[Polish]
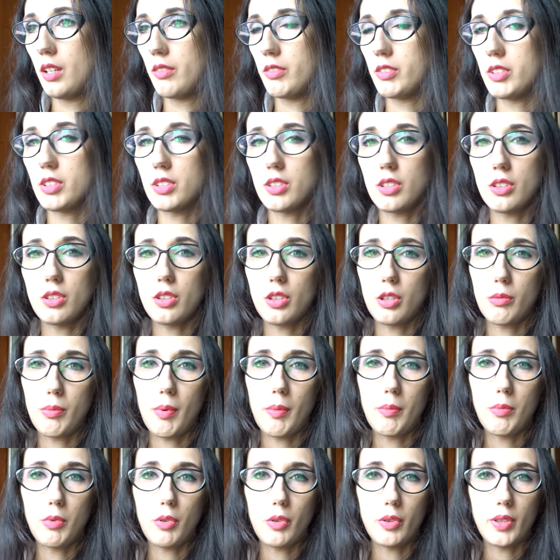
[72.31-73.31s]
Wiecie co, to
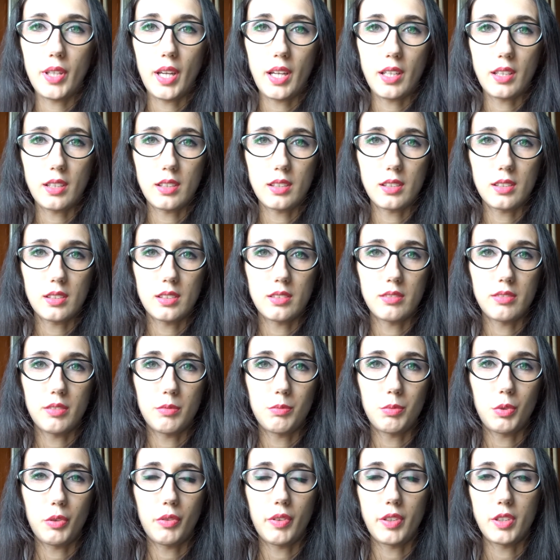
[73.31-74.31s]
chyba było jak e,
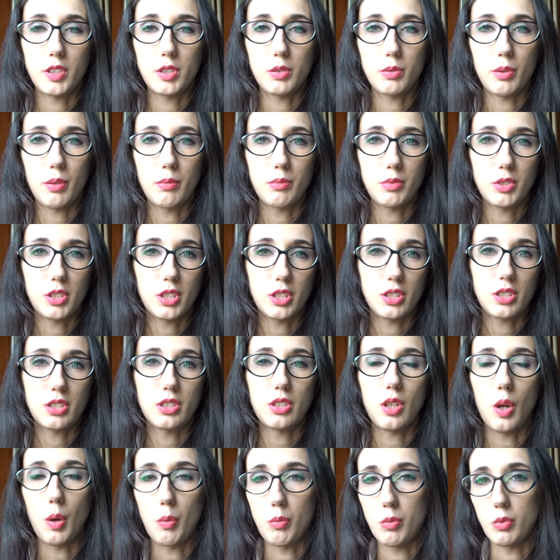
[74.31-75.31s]
wyprowadziłam się z
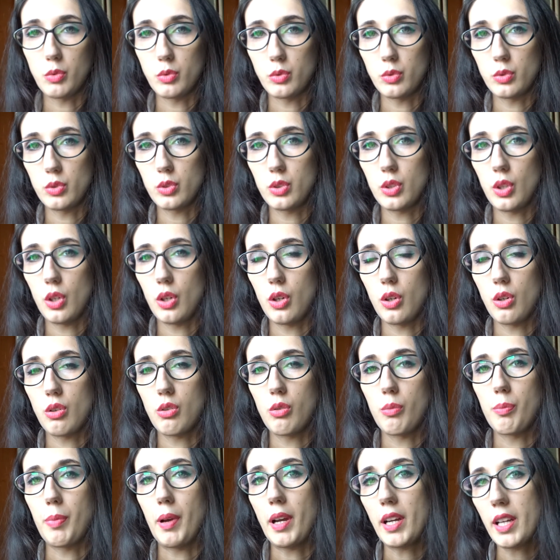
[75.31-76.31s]
domu do
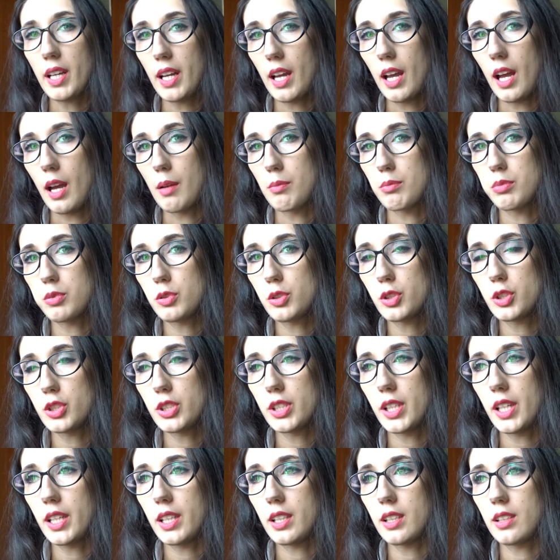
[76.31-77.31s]
chłopaka, a
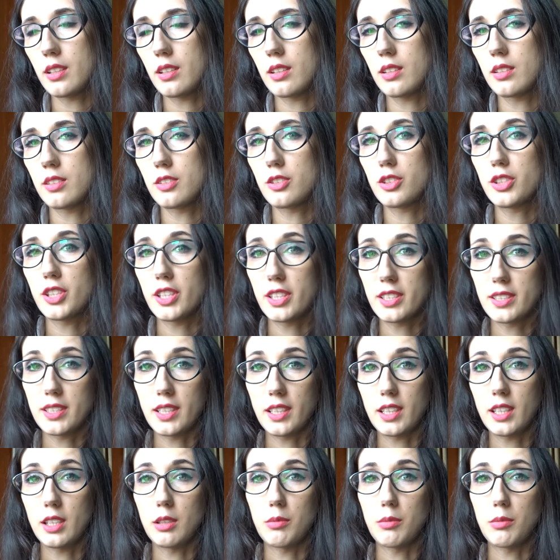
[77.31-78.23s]
później 400 e,